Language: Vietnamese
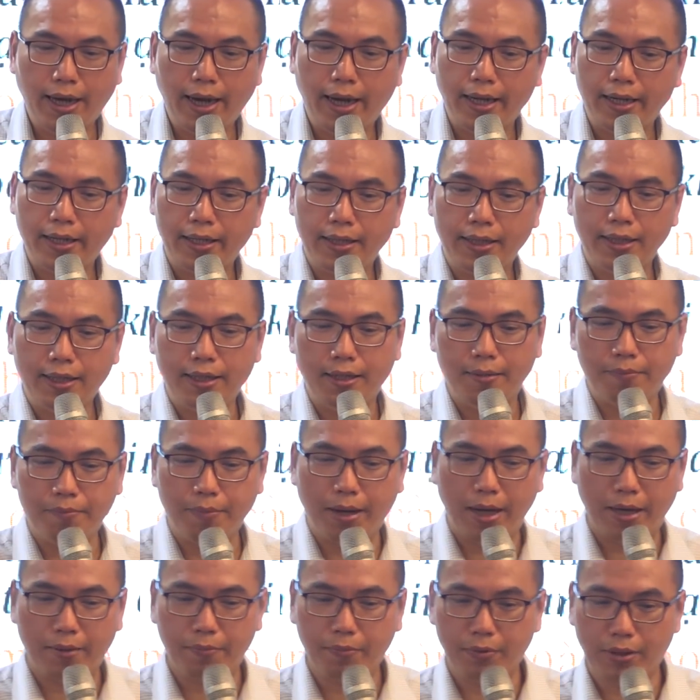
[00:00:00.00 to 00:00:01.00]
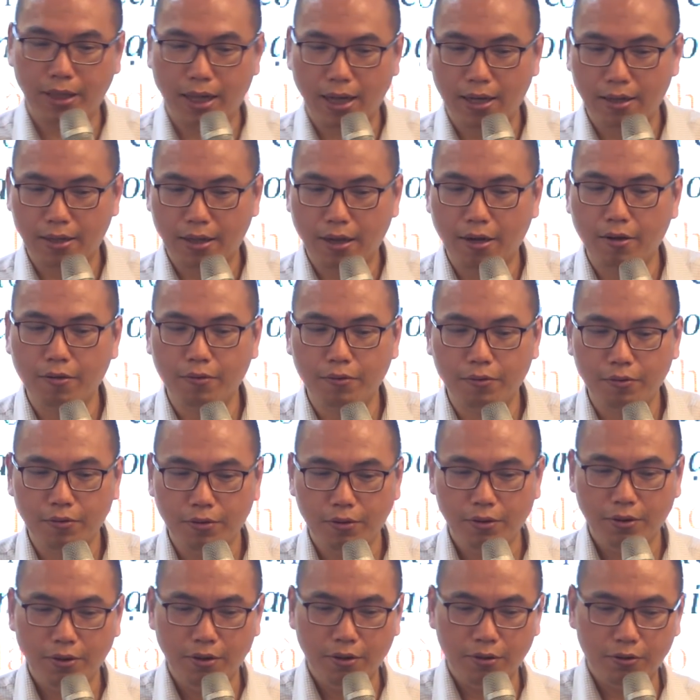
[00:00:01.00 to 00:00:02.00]
khen cái điểm mạnh một cái câu.
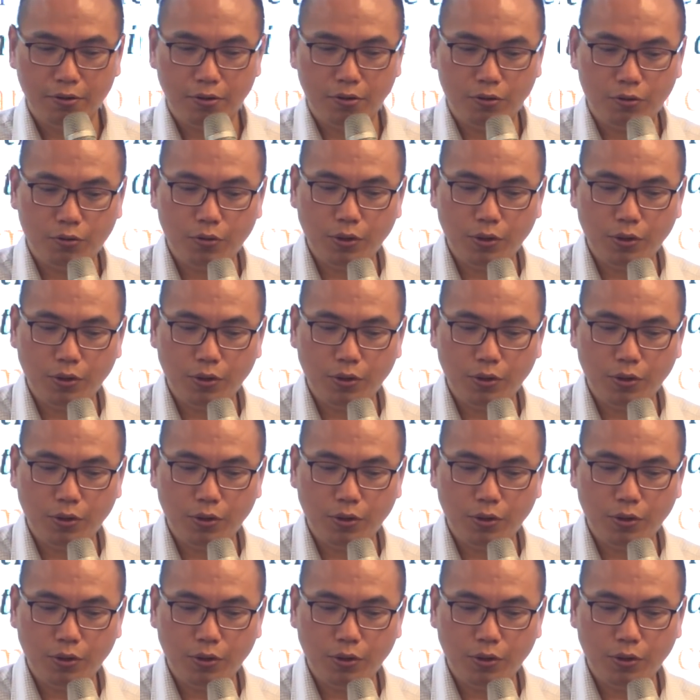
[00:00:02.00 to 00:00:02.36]
Rồi